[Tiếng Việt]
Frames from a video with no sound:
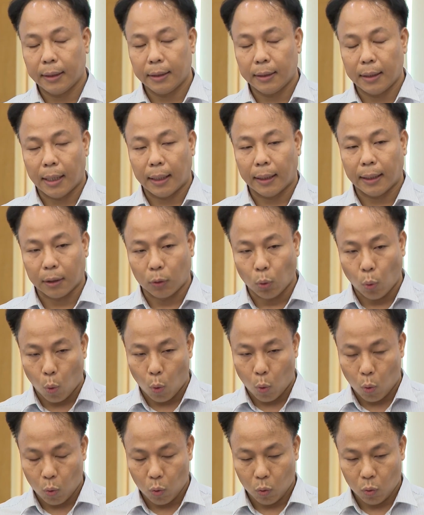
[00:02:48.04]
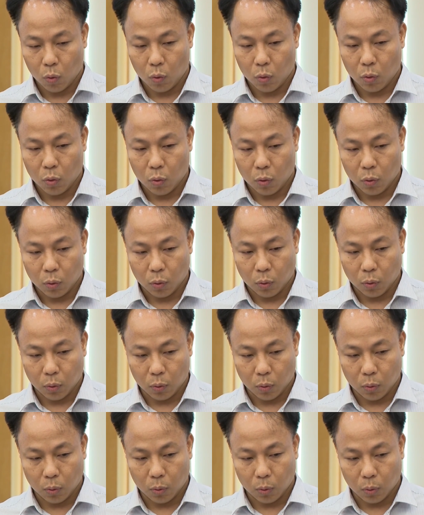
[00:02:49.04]
nghị quyết Đại hội Đảng bộ tỉnh lần thứ
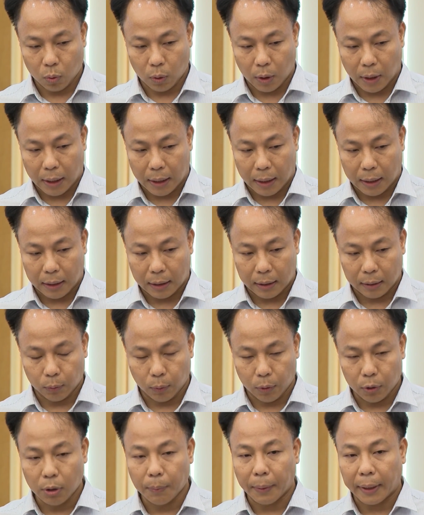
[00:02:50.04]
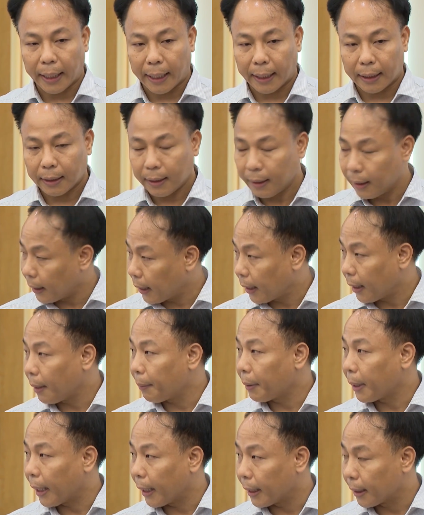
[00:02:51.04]
17 và chương trình hành động số 10
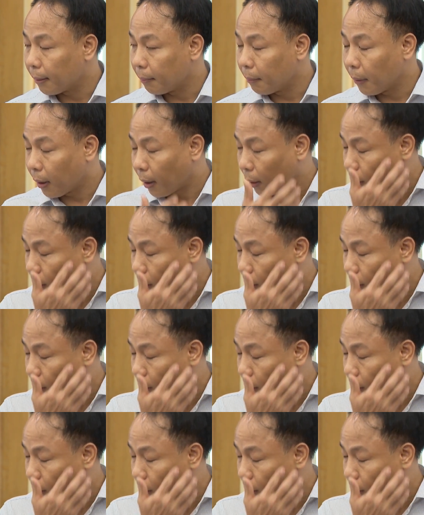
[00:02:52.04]
của Ban